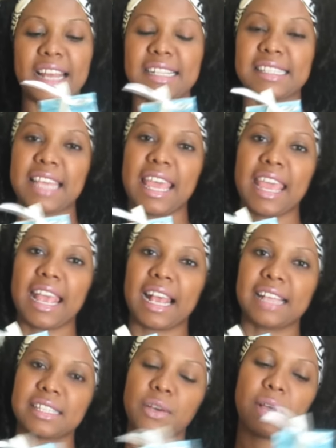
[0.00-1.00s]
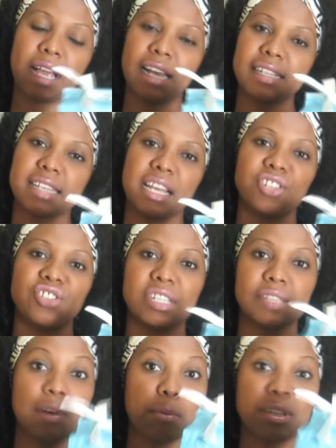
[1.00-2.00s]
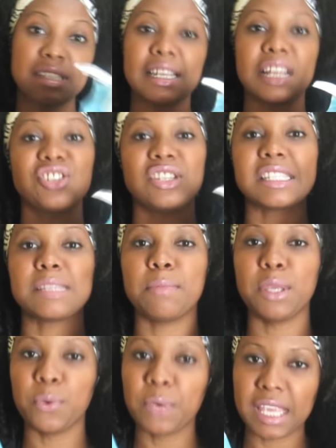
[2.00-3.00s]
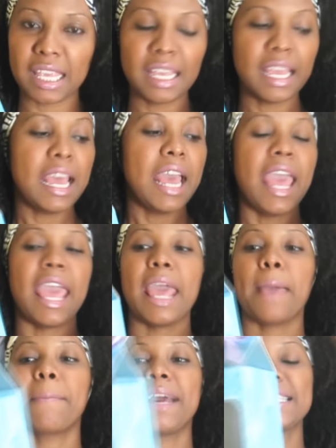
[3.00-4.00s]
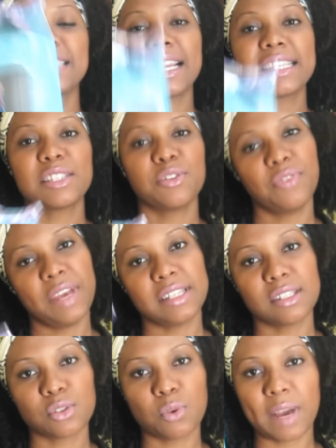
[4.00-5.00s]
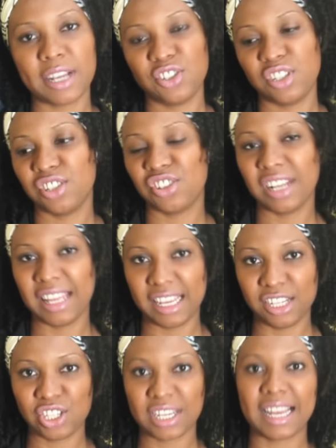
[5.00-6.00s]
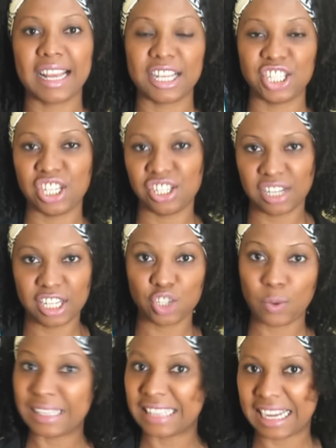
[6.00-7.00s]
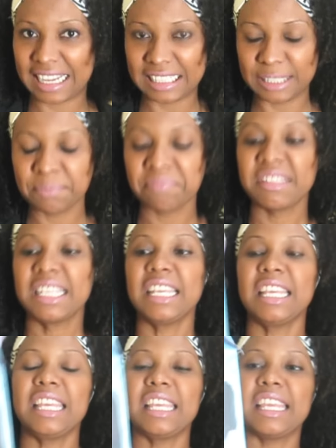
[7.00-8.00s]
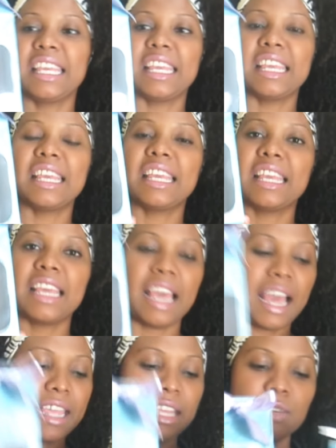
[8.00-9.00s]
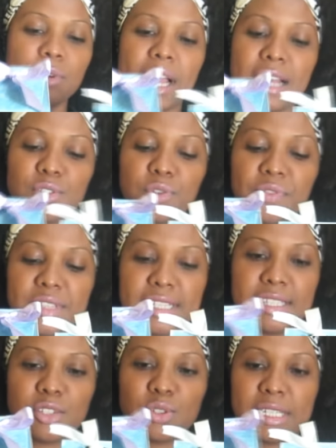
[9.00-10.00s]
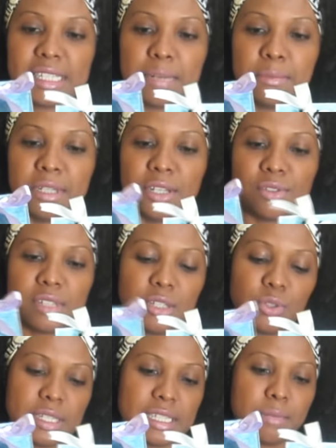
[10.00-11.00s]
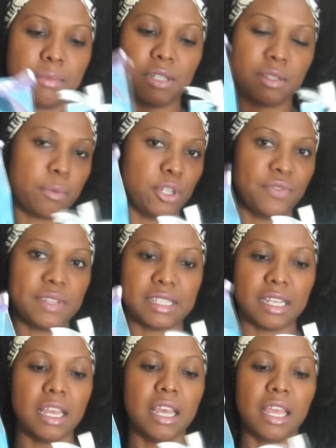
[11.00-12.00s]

Elas é, são aquelas caixinhas, famosas caixinhas Milk, é, mas elas são feitas com caixinha de leite, aquela caixinha de leite quadrada. E aí, no caso, eu fiz esses dois tamanhos, tem dois tamanhos, você pode fazer...